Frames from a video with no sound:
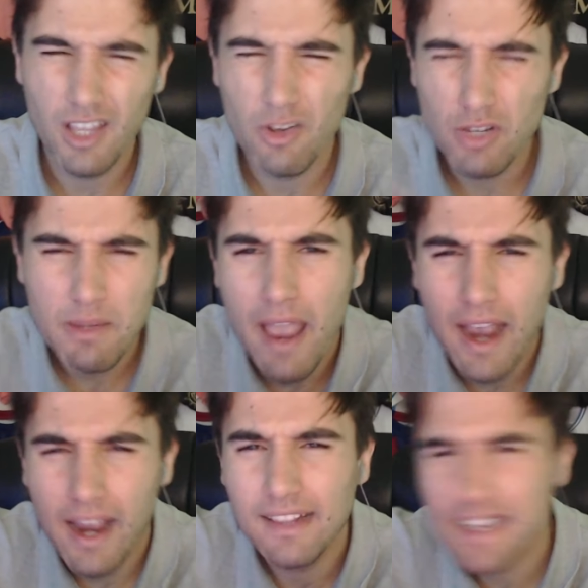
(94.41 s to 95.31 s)
Ahora sí había
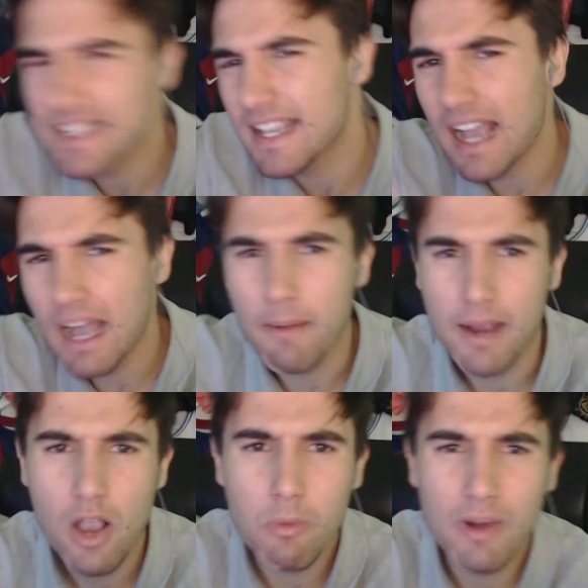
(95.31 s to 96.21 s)
gente que se quejaba, que
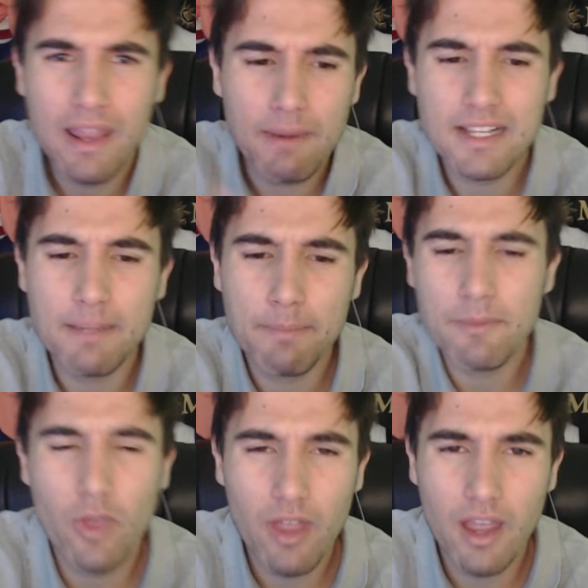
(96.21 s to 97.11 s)
cómo le daban ese
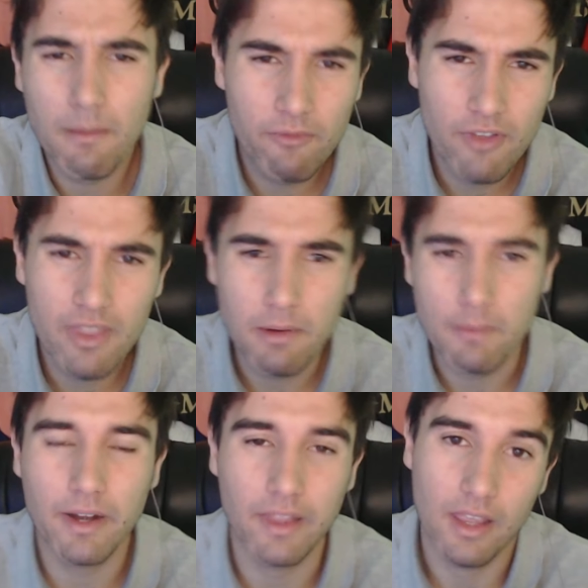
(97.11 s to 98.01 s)
premio a Fede
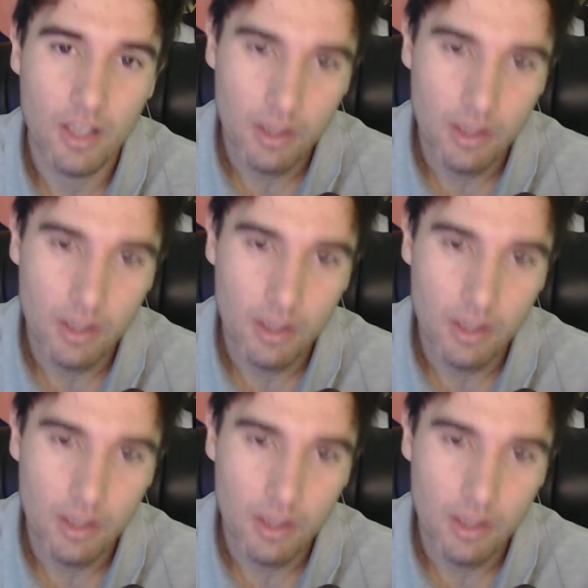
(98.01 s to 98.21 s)
Valverde.